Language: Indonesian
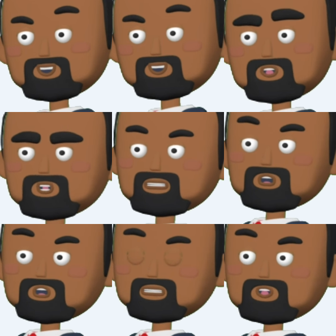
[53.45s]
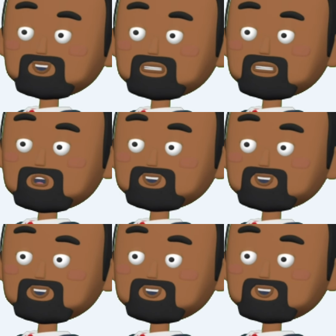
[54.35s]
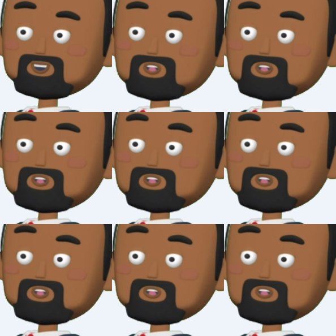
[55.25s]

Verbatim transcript: ada Genesis 8,